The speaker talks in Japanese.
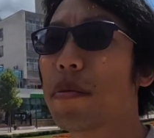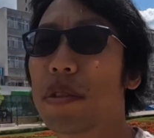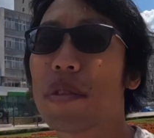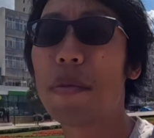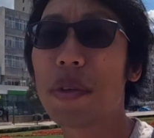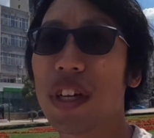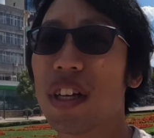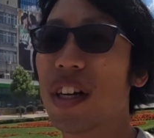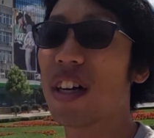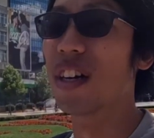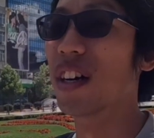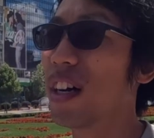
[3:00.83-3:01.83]
んそうだ
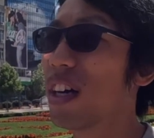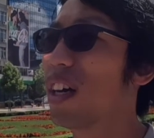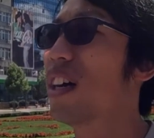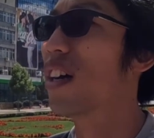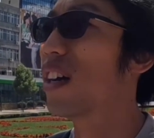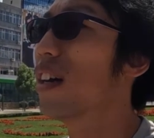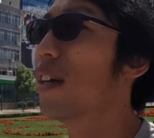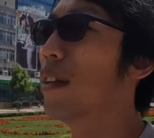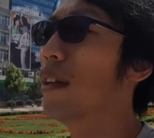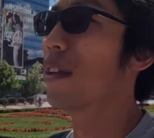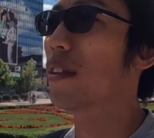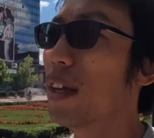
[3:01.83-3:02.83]
な
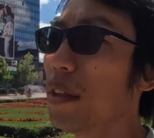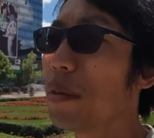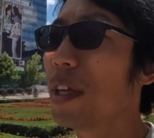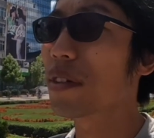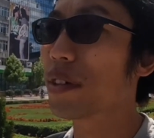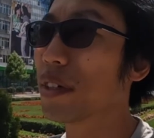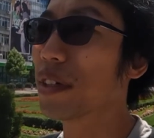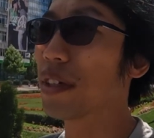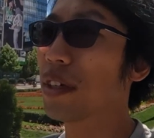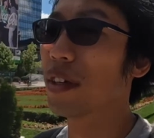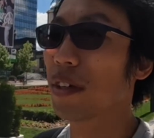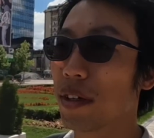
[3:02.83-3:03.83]
なんとなく
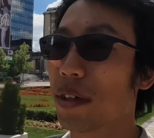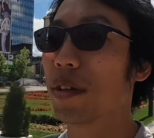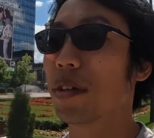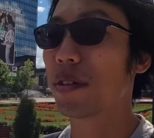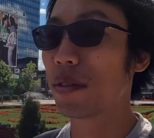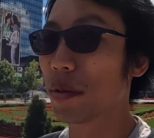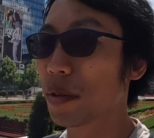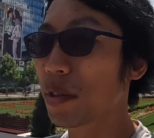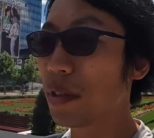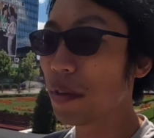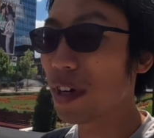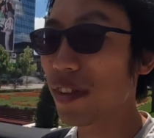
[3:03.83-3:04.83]
そう
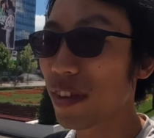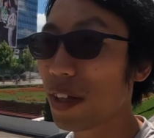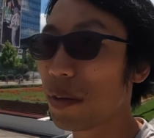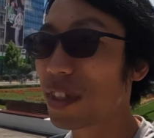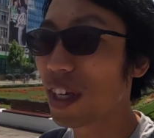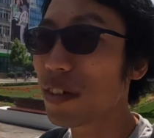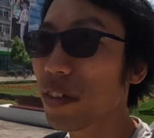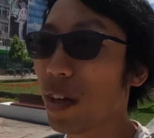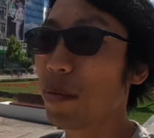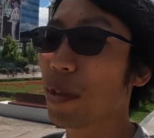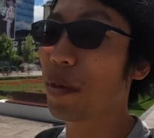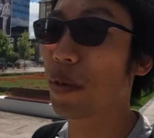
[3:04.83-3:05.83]
クロアチアの
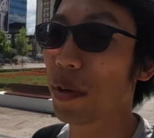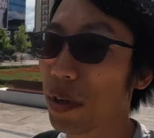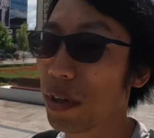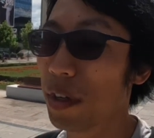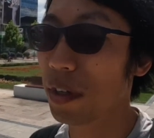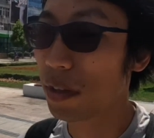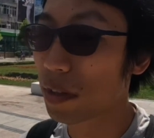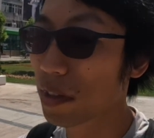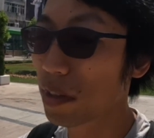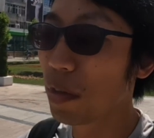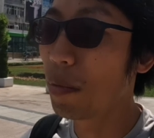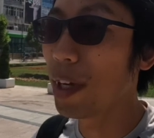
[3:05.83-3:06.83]
ザグレブと
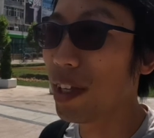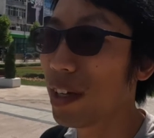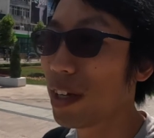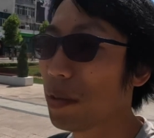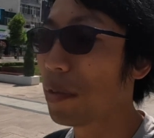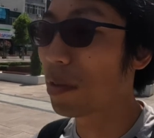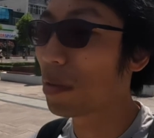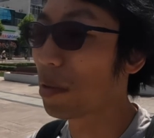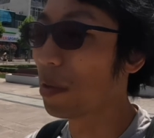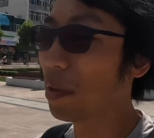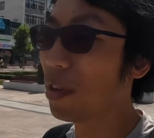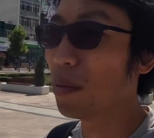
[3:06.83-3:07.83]
スロベニアの首
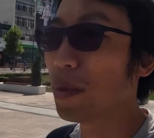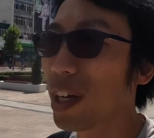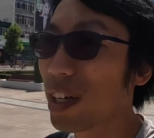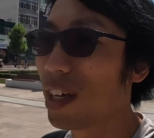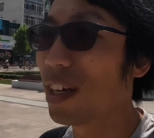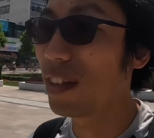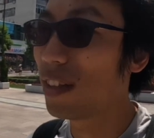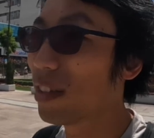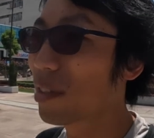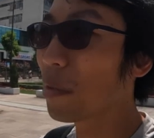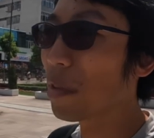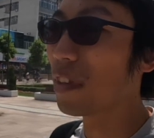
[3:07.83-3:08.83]
都リブリアに
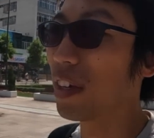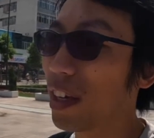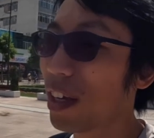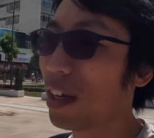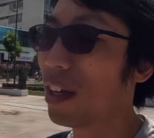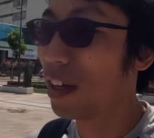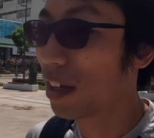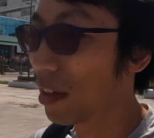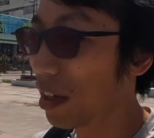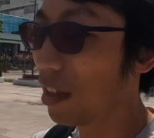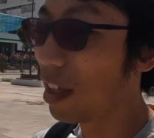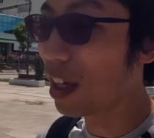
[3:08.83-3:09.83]
少し、
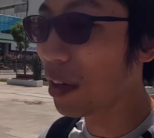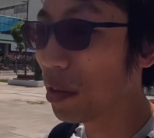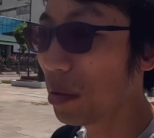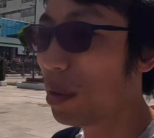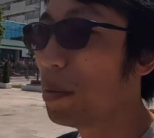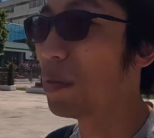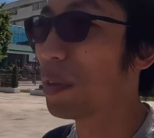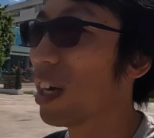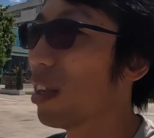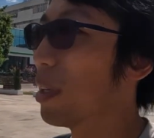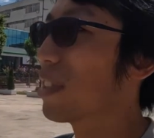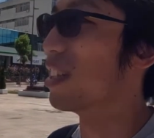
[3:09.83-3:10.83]
えー、似てる部分はあ
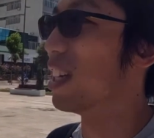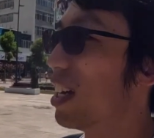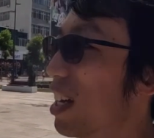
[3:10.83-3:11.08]
りますね